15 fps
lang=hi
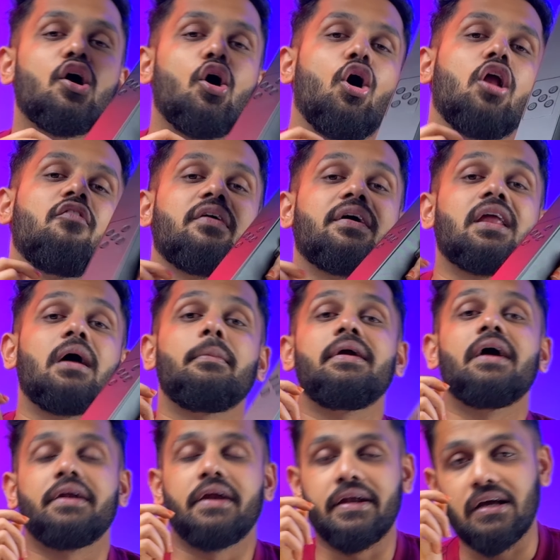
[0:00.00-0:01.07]
कॉल वगैरह भी
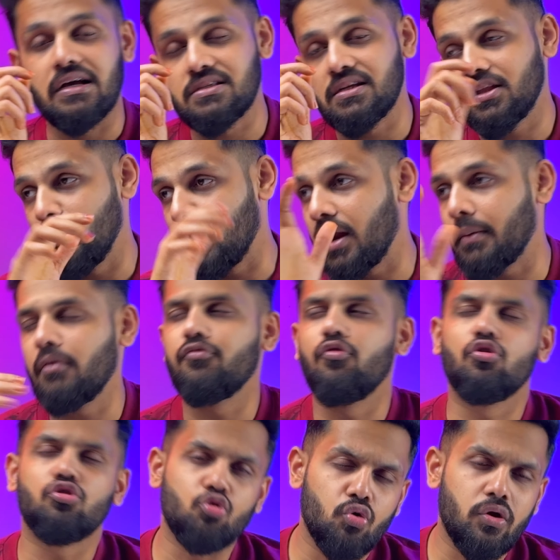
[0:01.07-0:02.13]
अटेंड कर सकते हैं अगर आपका
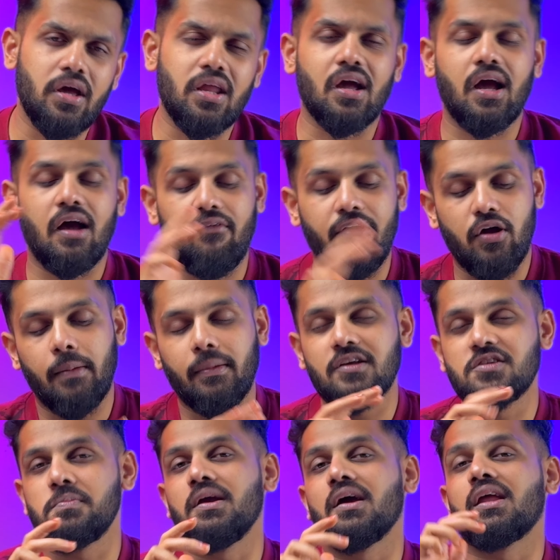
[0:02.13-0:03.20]
फोन दूर कहीं रखा हुआ है और आपके
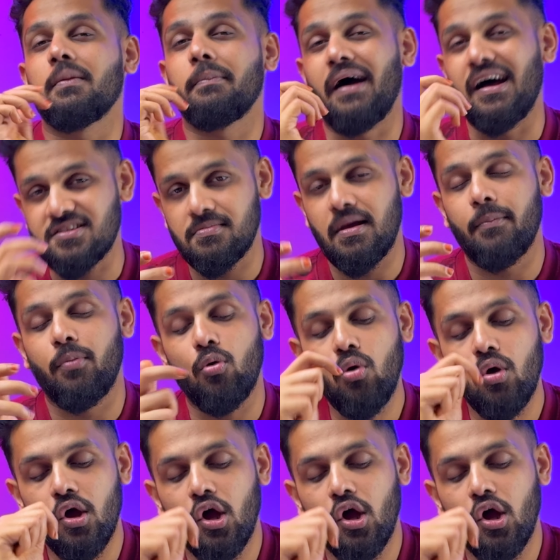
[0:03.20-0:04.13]
स्पीकर के पास में आप हो